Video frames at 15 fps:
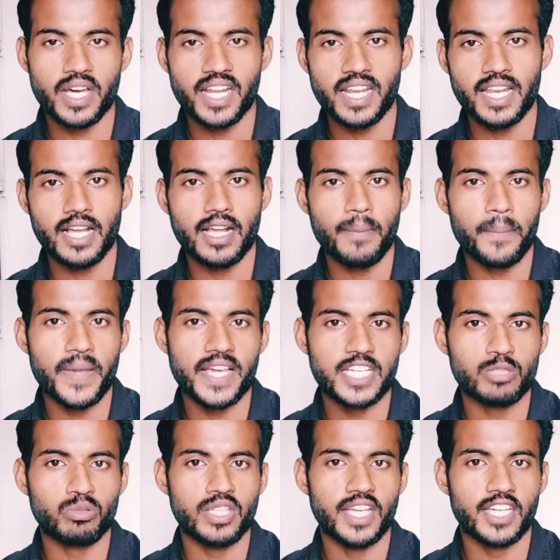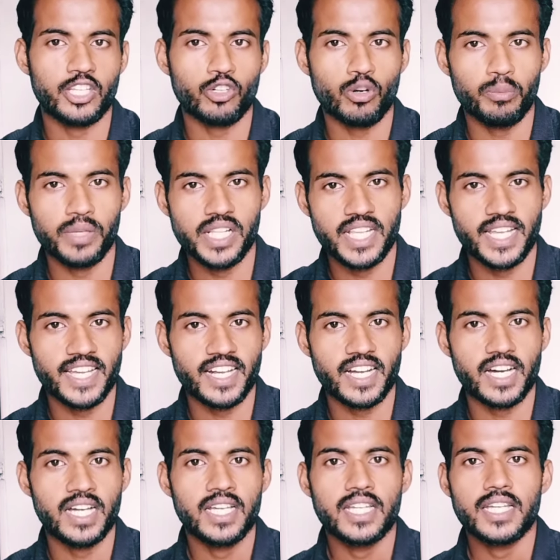बारह लाख का पैकेज भी देखने को मिल जाएगा